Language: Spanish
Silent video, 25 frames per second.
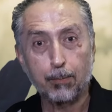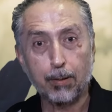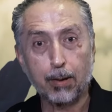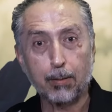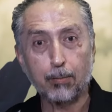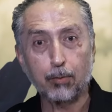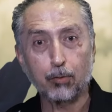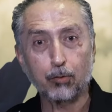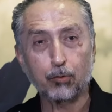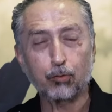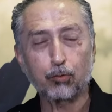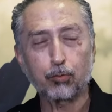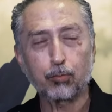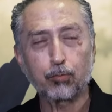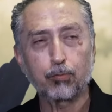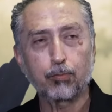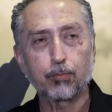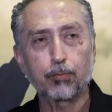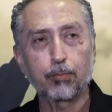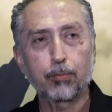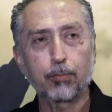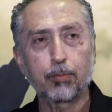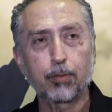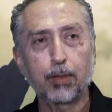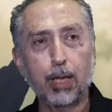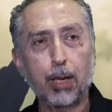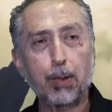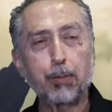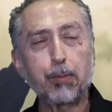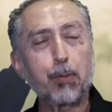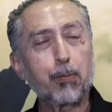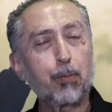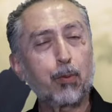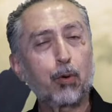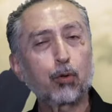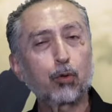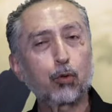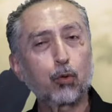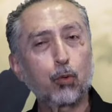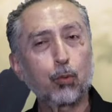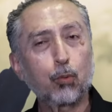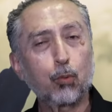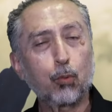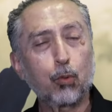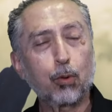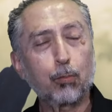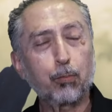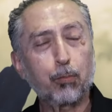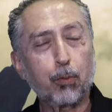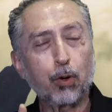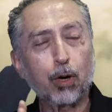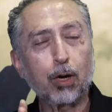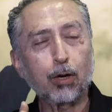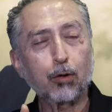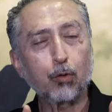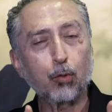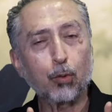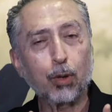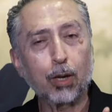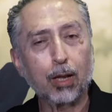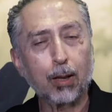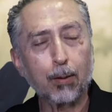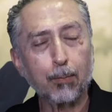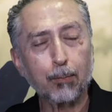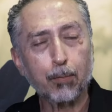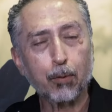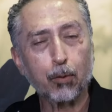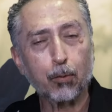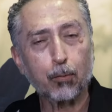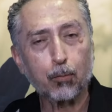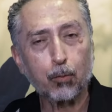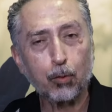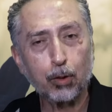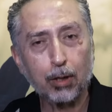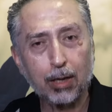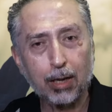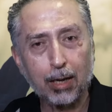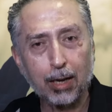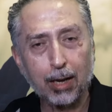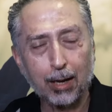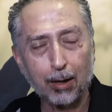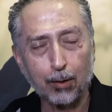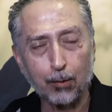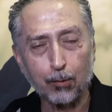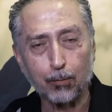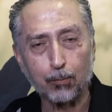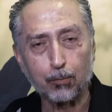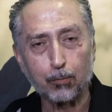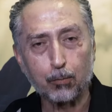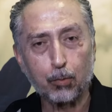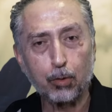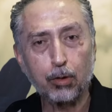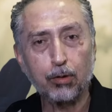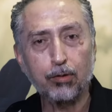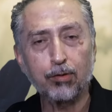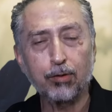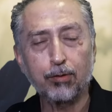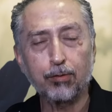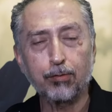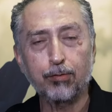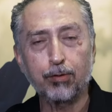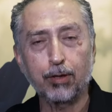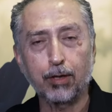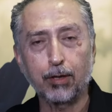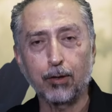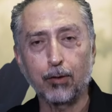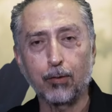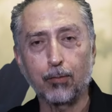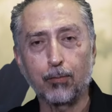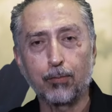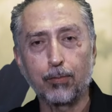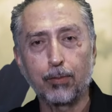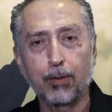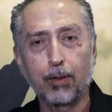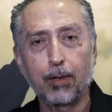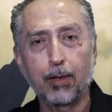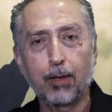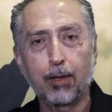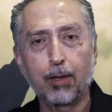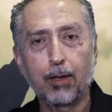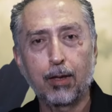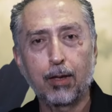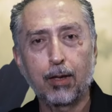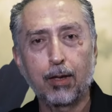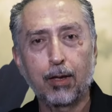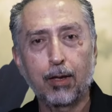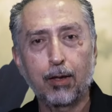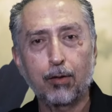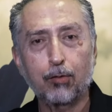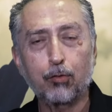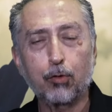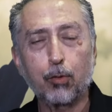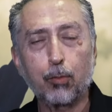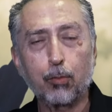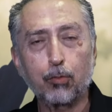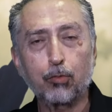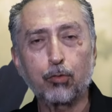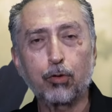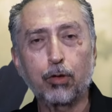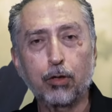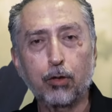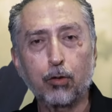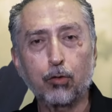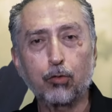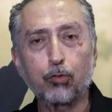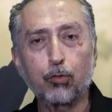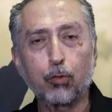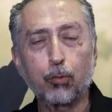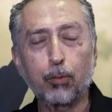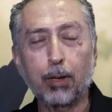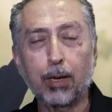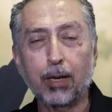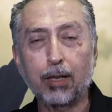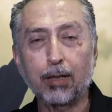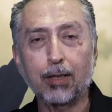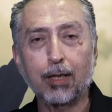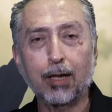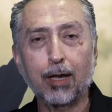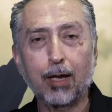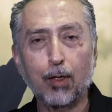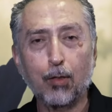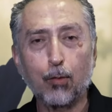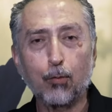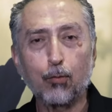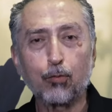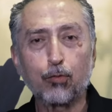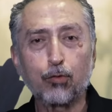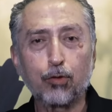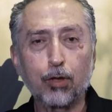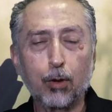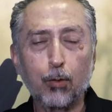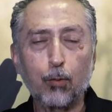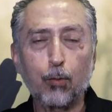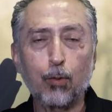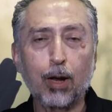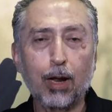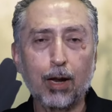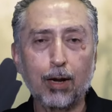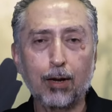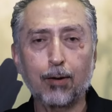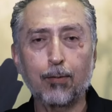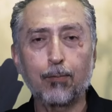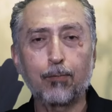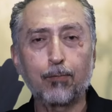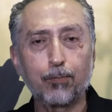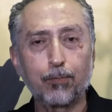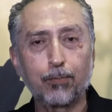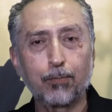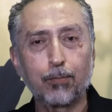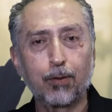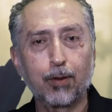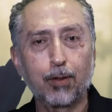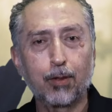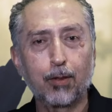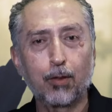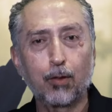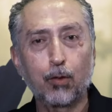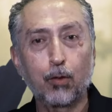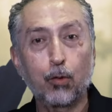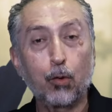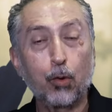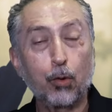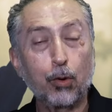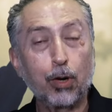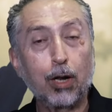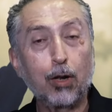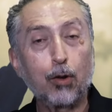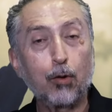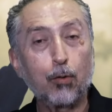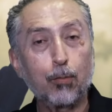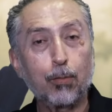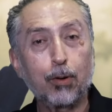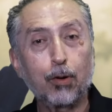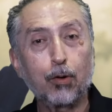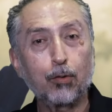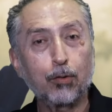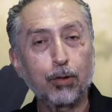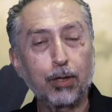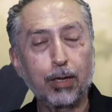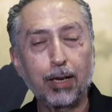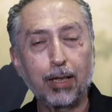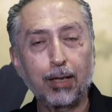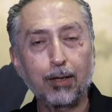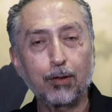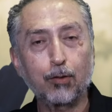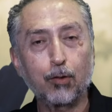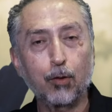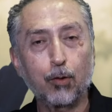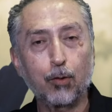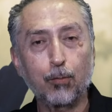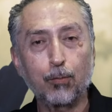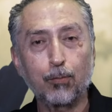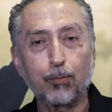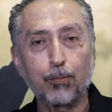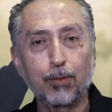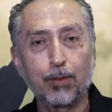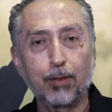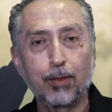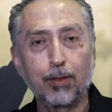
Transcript: Vamos, déjame ponerte un ejemplo muy claro, muy sencillo. Es como si Dios te hubiera entregado un celular con el número directo